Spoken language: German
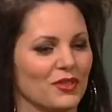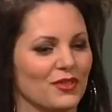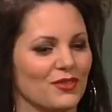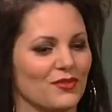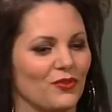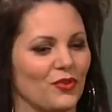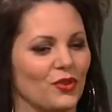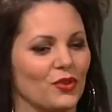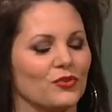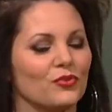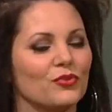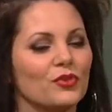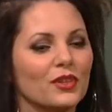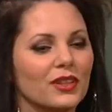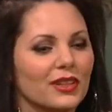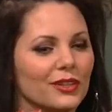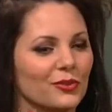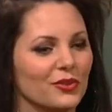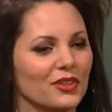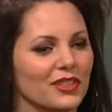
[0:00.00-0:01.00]
das Wort für
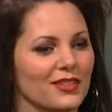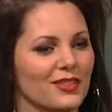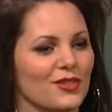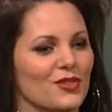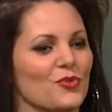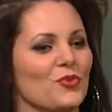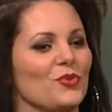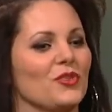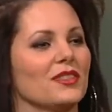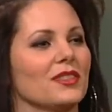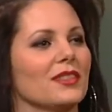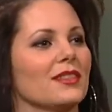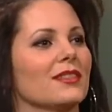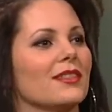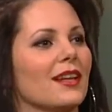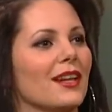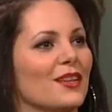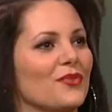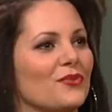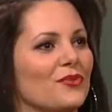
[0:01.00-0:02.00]
erogene Zone
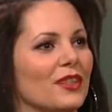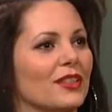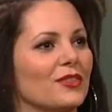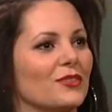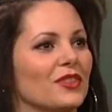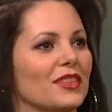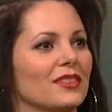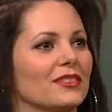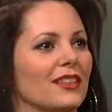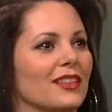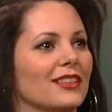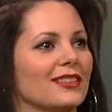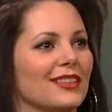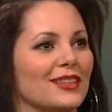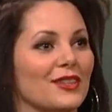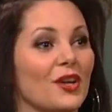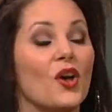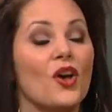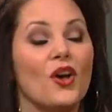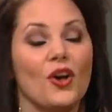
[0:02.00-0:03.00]
nicht einfällt. Und er sagt
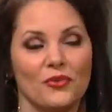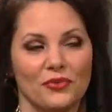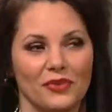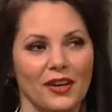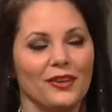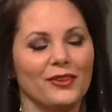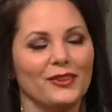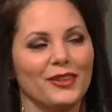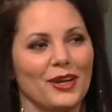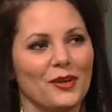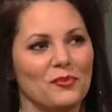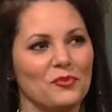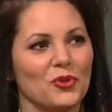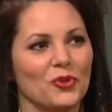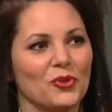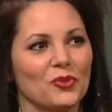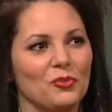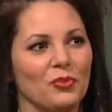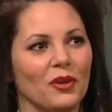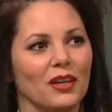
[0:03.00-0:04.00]
dann, Frauen haben
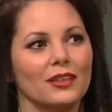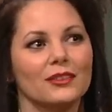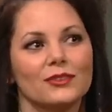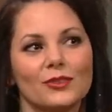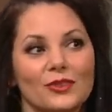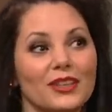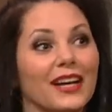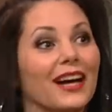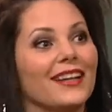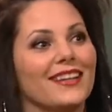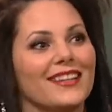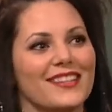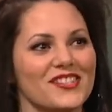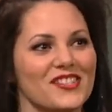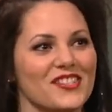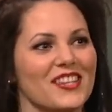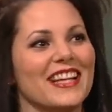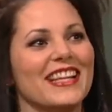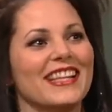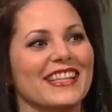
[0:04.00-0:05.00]
doch überall so geile
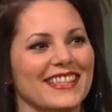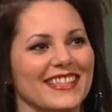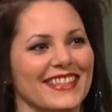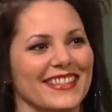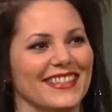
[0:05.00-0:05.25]
Stellen.